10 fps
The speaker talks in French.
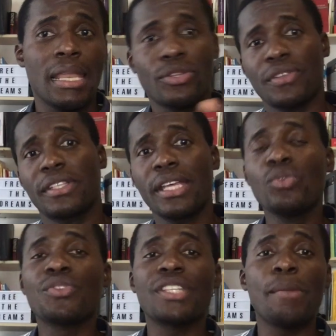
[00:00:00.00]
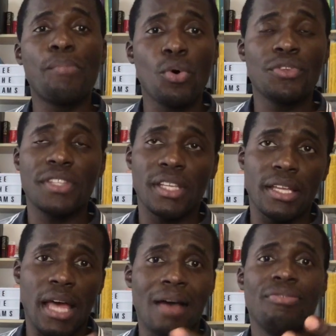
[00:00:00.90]
société nous impose
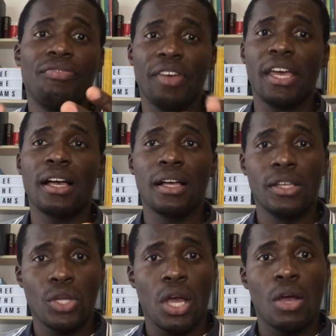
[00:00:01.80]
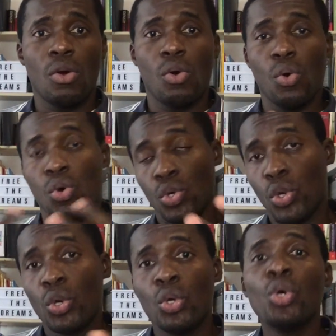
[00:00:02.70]
à faire au
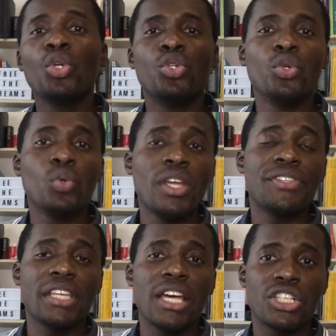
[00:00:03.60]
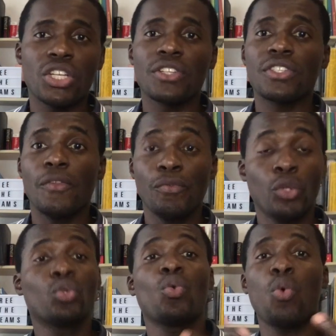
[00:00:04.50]
lieu de nous laisser la chance de
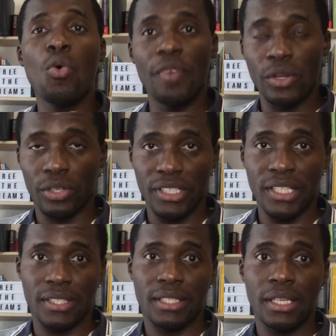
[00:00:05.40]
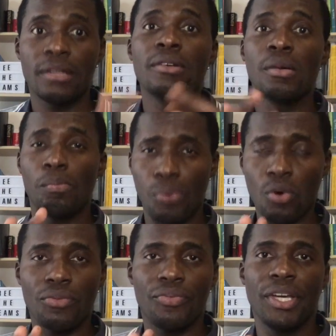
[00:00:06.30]
trouver notre identité
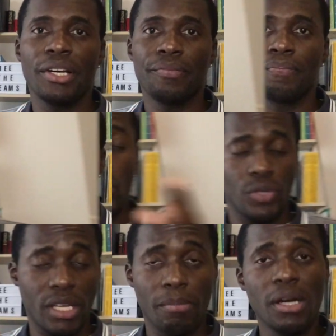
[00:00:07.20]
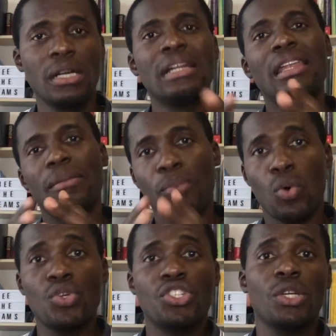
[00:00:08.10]
pour faire. Deuxièmement,
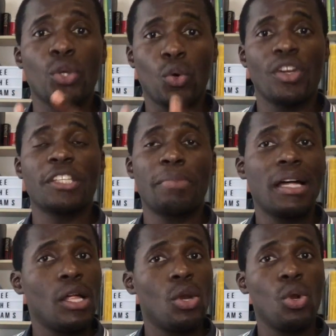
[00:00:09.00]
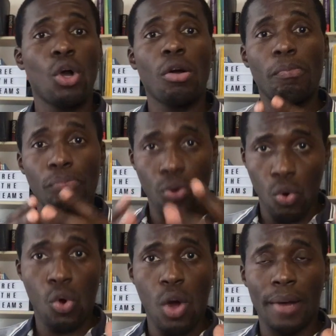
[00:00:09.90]
beaucoup de gens ne connaissent pas leur
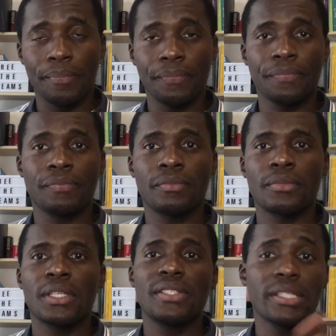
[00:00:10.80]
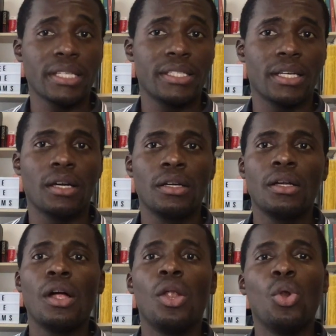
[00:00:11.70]
pourquoi, c'est-à-dire
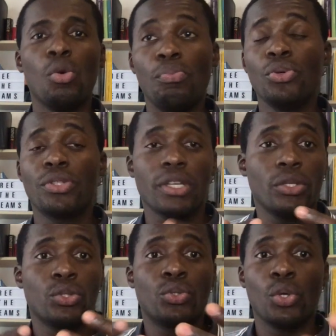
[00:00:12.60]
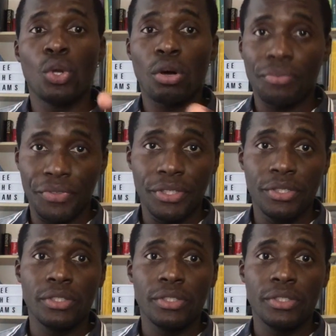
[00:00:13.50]
le but de leur vie,